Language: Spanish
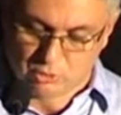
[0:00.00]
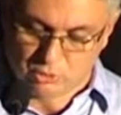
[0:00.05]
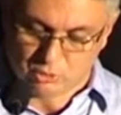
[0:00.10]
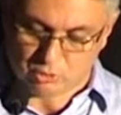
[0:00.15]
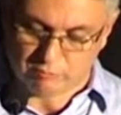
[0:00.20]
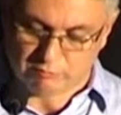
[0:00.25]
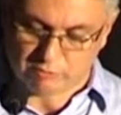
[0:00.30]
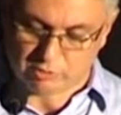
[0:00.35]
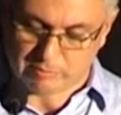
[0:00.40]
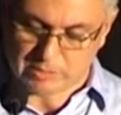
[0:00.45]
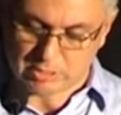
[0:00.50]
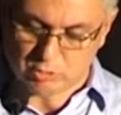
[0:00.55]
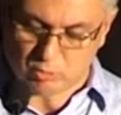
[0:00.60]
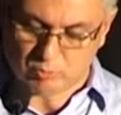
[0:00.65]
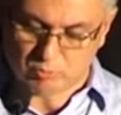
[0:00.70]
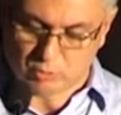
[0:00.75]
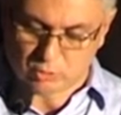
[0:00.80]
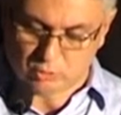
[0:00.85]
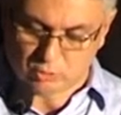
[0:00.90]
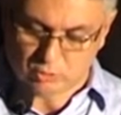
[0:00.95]
conformados
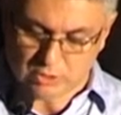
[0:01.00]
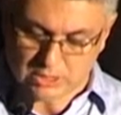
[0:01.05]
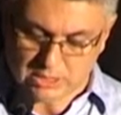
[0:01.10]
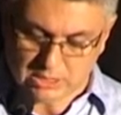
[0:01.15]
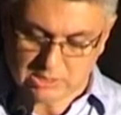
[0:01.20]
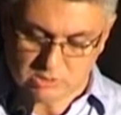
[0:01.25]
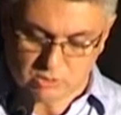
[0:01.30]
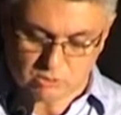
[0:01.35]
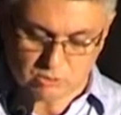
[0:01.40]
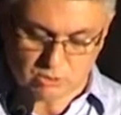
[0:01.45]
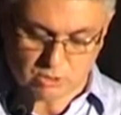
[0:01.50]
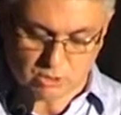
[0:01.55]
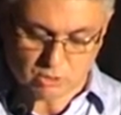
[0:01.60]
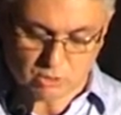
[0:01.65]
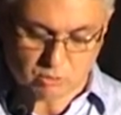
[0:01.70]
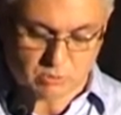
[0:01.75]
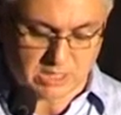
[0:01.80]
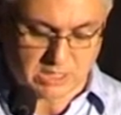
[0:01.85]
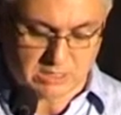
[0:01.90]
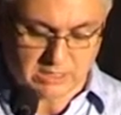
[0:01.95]
por colegios y
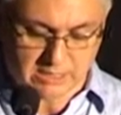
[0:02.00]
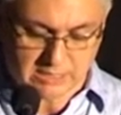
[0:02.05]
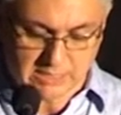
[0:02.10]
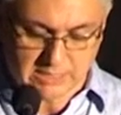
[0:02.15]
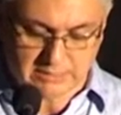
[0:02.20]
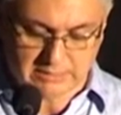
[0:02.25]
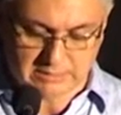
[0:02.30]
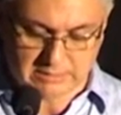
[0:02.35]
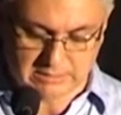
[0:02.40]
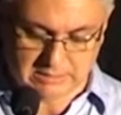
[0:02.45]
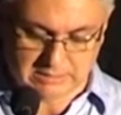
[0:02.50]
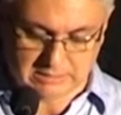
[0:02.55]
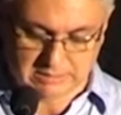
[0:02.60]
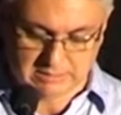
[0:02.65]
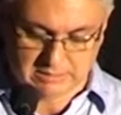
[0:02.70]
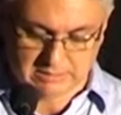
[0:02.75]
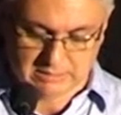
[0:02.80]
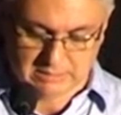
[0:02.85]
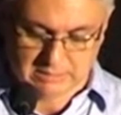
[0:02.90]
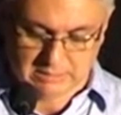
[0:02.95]
obras de
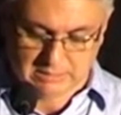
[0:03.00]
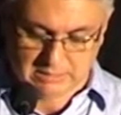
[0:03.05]
cáritas,